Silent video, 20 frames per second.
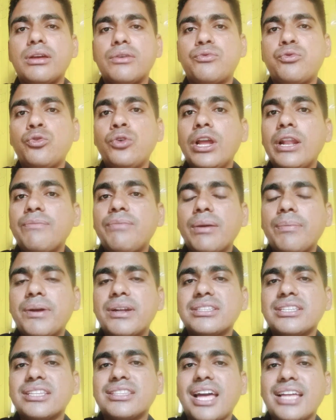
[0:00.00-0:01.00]
ফুয়েল পেপার
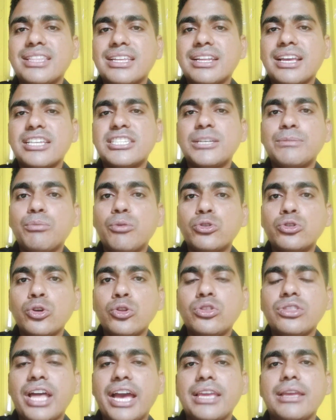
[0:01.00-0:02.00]
যে তাদের কাছে মজুত
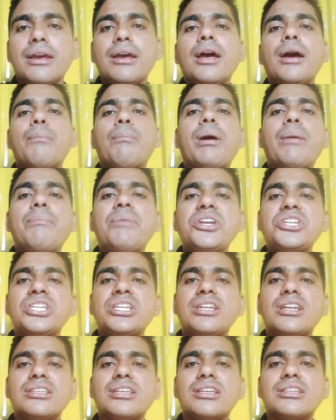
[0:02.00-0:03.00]
নাই বা
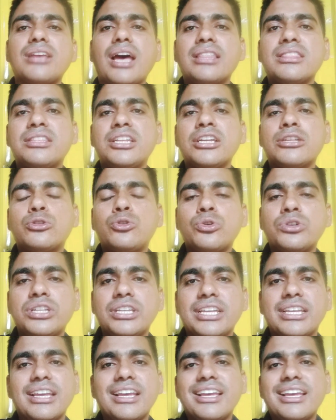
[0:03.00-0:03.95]
মেশিনের যে যান্ত্রিক ত্রুটি